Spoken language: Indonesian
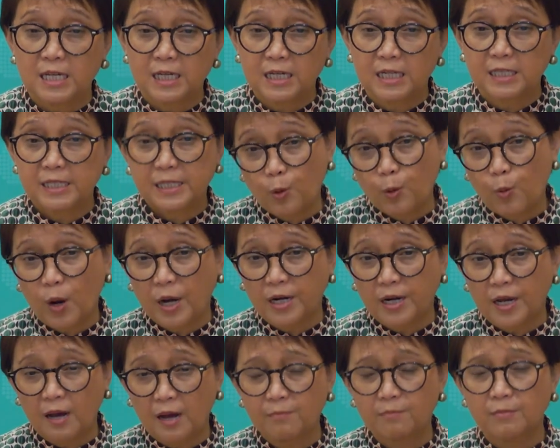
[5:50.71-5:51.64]
uh, Dewan
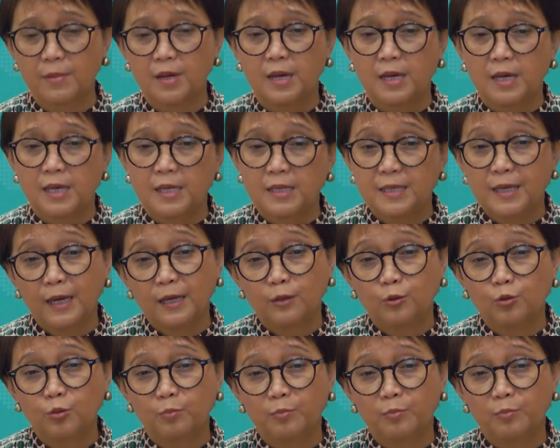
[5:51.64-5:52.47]
HAM yaitu